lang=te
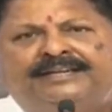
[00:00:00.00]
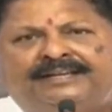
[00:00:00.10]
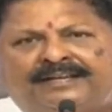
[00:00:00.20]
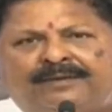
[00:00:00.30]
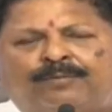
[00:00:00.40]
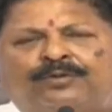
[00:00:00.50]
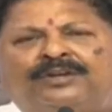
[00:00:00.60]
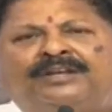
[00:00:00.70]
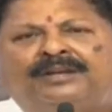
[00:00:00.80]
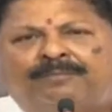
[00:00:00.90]
ఈయన
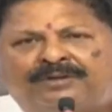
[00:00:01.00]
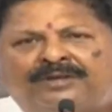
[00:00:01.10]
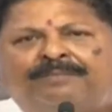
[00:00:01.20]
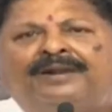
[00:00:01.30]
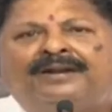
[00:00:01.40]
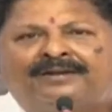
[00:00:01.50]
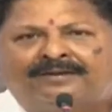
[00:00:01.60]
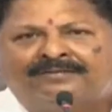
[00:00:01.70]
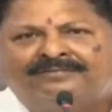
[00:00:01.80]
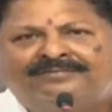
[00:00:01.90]
రేపొద్దు నేను ఎప్పుడు చెప్పాను
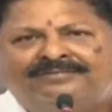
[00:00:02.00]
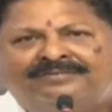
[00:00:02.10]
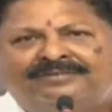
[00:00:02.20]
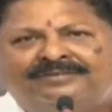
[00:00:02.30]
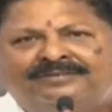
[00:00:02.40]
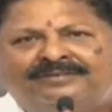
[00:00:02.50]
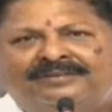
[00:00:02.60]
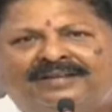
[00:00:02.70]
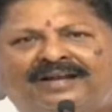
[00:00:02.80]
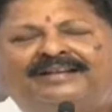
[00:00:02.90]
అంటాడు
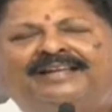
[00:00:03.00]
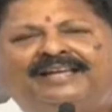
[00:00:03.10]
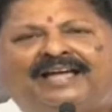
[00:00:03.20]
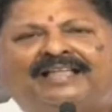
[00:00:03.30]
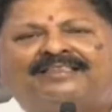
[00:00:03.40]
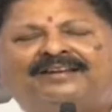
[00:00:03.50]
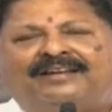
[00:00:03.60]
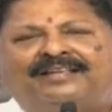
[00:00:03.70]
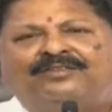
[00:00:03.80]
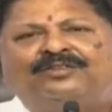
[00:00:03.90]
అంటే అతను
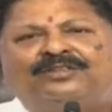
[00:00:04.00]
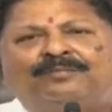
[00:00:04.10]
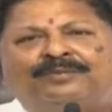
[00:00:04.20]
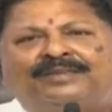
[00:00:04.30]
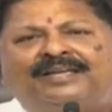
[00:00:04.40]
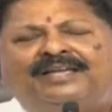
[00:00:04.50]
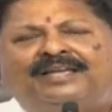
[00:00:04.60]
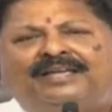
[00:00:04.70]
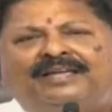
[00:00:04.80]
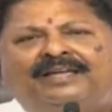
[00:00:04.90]
నిజం చెప్పితే
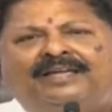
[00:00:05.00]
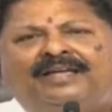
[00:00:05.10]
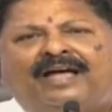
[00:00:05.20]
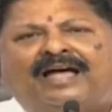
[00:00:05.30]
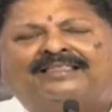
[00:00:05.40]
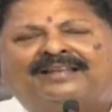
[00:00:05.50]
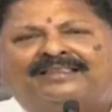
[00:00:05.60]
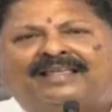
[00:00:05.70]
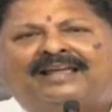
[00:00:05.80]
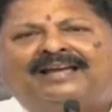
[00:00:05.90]
అతను
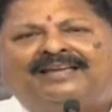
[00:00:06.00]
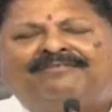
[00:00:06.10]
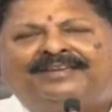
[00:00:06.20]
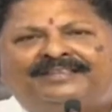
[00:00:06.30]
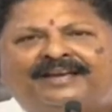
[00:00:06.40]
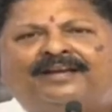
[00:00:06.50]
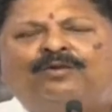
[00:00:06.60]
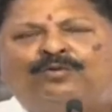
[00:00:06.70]
తలకాయ వెయ్యి